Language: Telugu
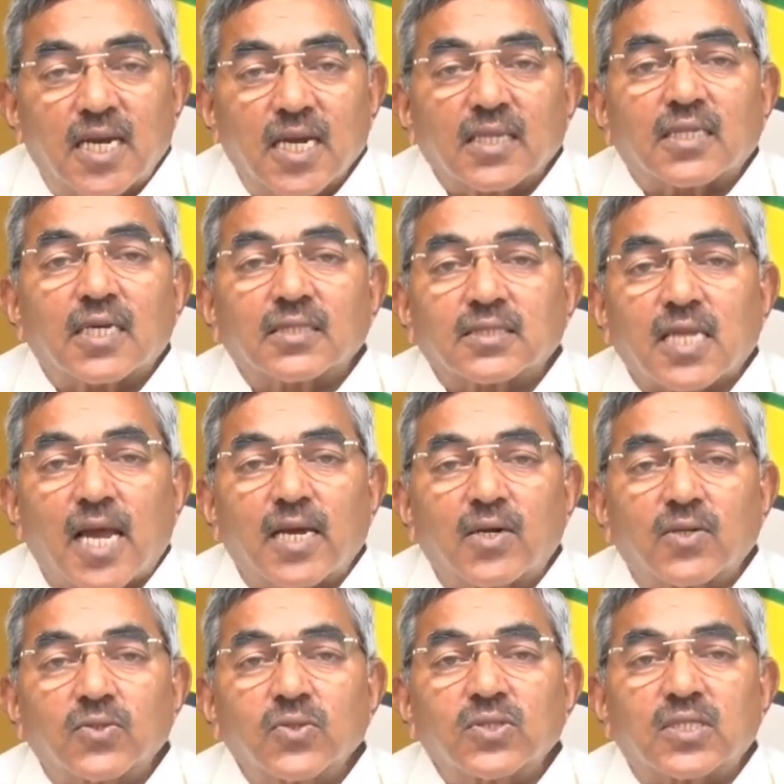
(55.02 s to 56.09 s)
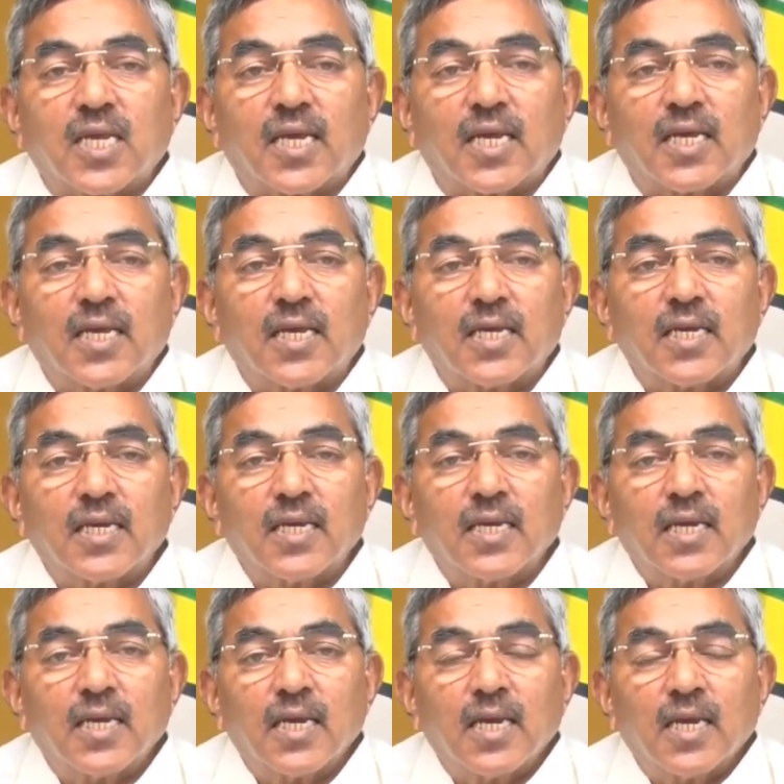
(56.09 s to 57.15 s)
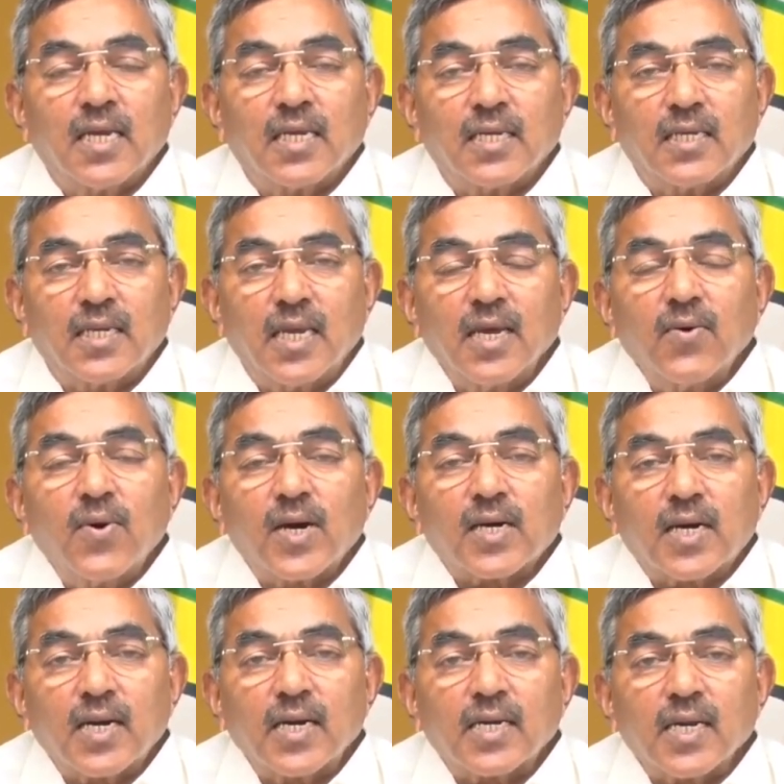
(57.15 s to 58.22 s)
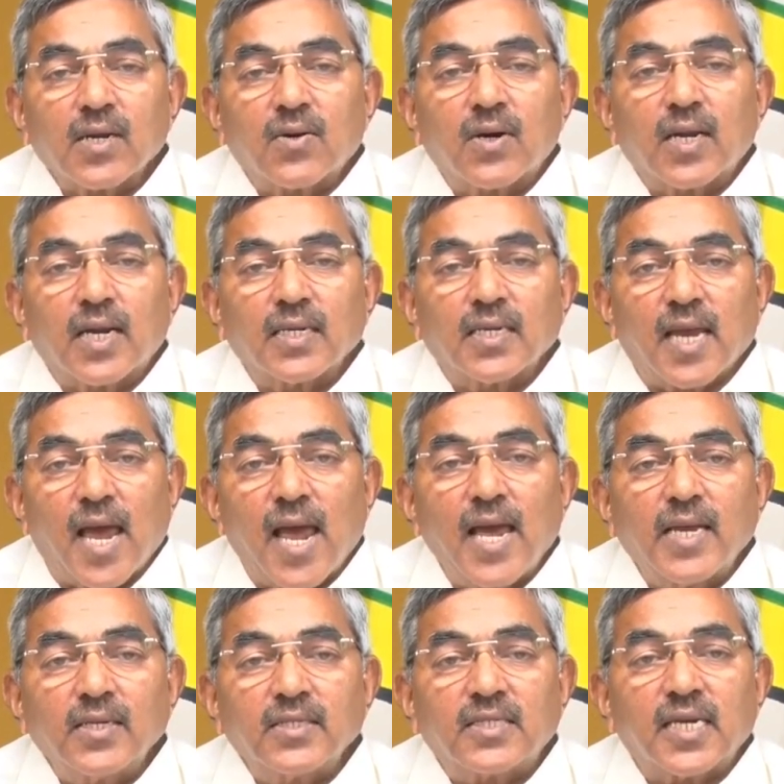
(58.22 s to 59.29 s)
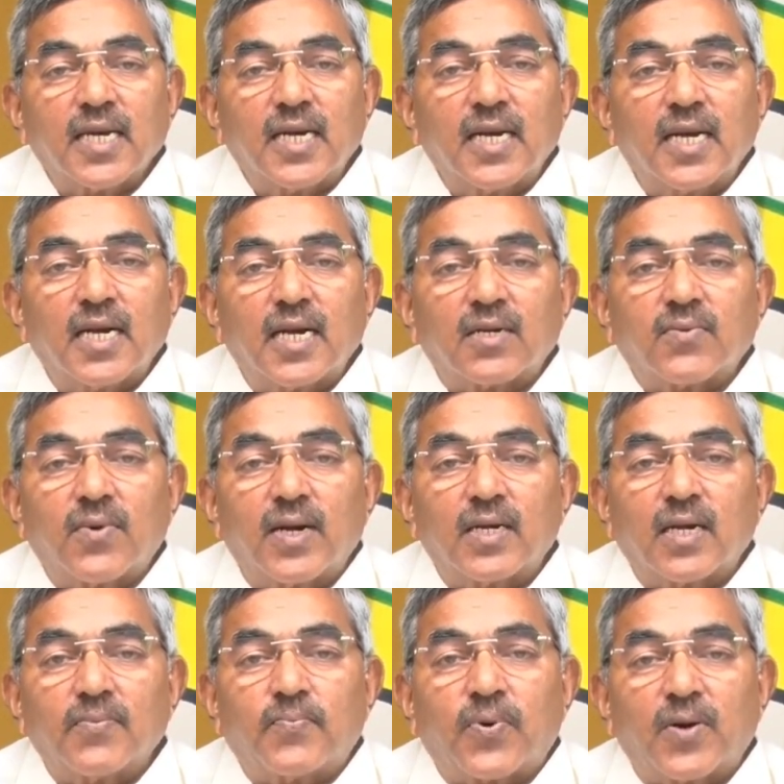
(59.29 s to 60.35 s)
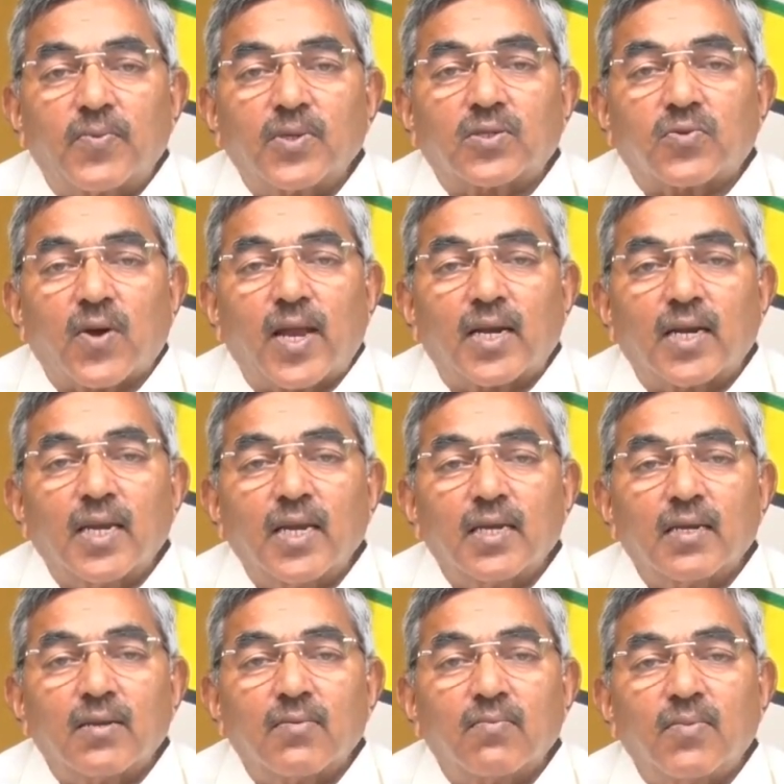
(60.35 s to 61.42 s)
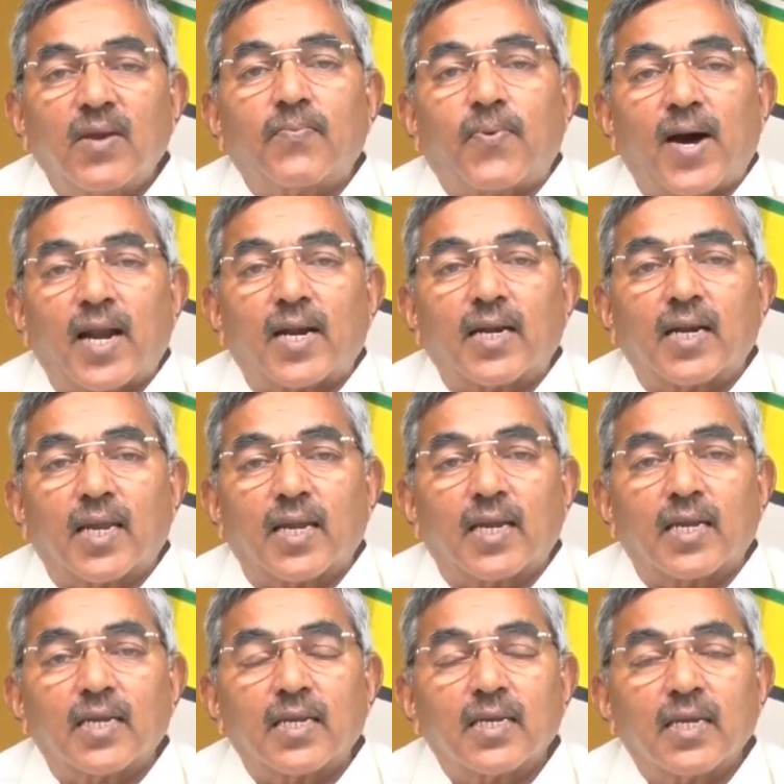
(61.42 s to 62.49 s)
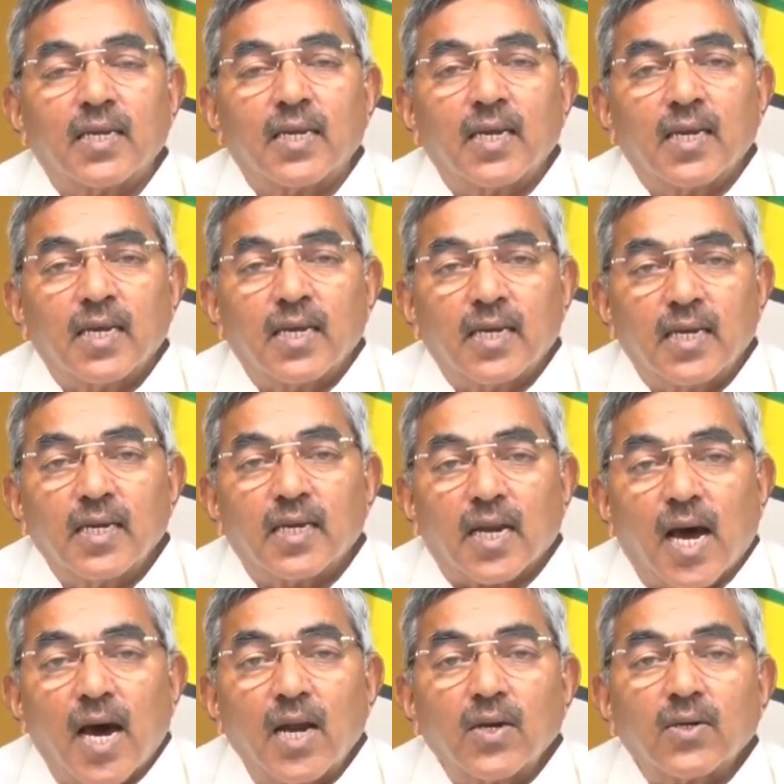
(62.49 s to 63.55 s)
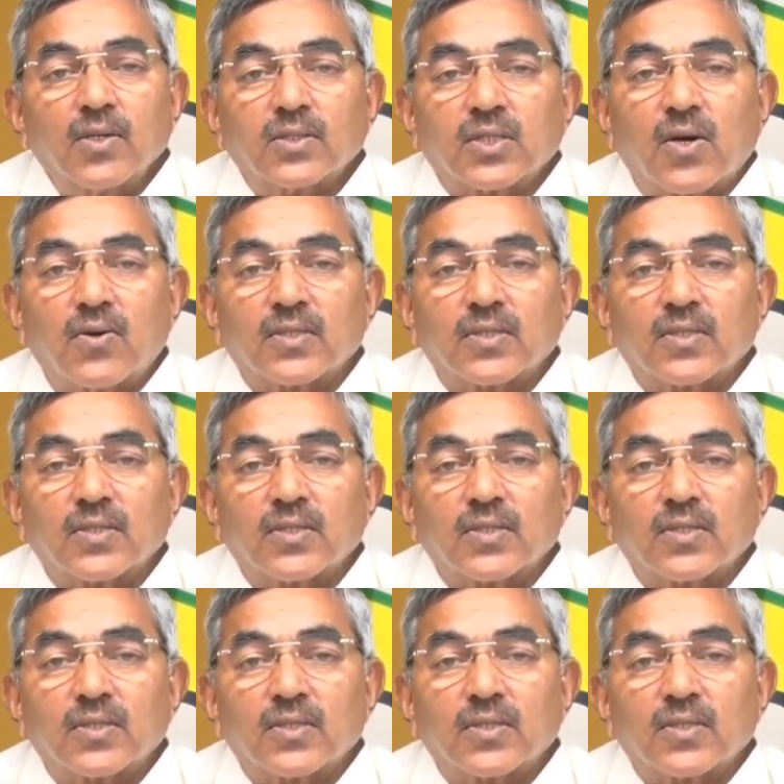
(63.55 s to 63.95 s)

క్షేత్రస్థాయిలో చూస్తే ఏ ఒక్కరికి కూడా న్యాయం చేయలేనటువంటి ప్రభుత్వాన్ని మీ పాలన్నీ ఈ నాలుగు